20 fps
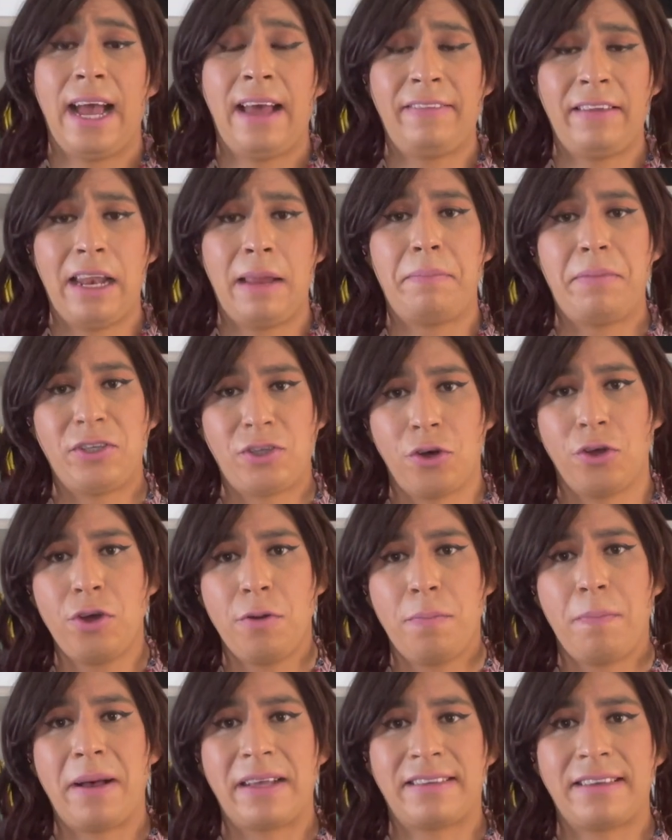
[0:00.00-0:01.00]
En el
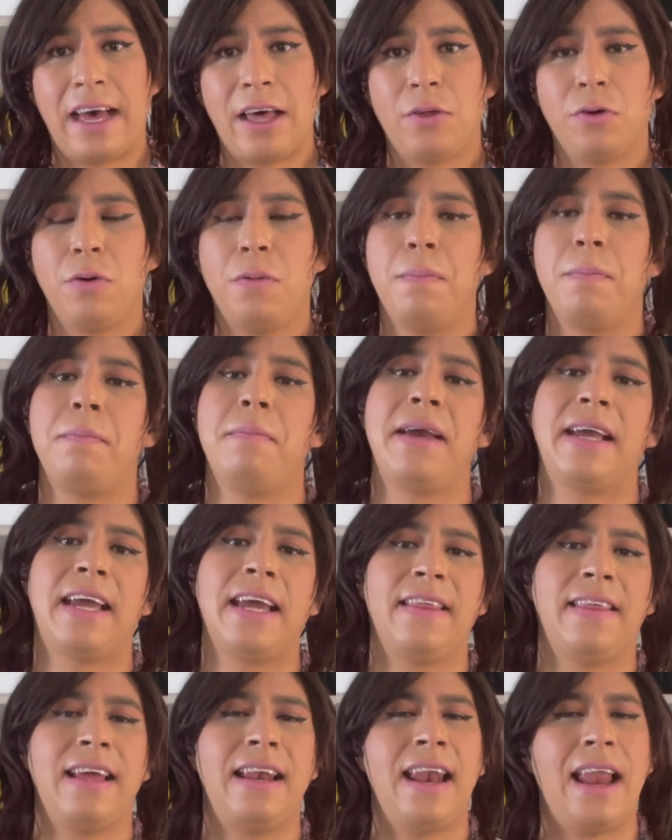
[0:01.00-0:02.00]
episodio pasado me
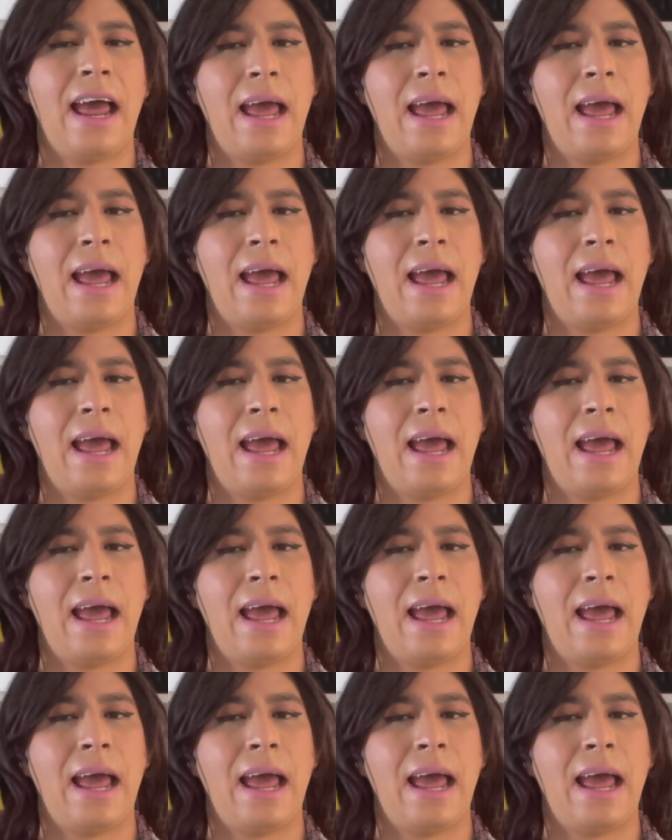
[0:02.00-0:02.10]
quedé en